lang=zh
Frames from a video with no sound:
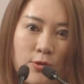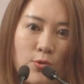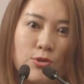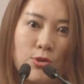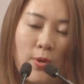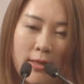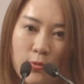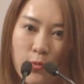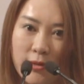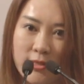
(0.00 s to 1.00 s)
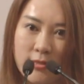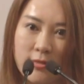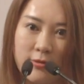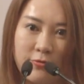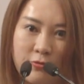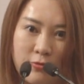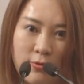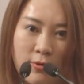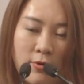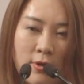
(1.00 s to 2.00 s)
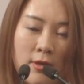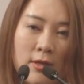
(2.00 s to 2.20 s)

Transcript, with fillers: 优质化的国际性的服务。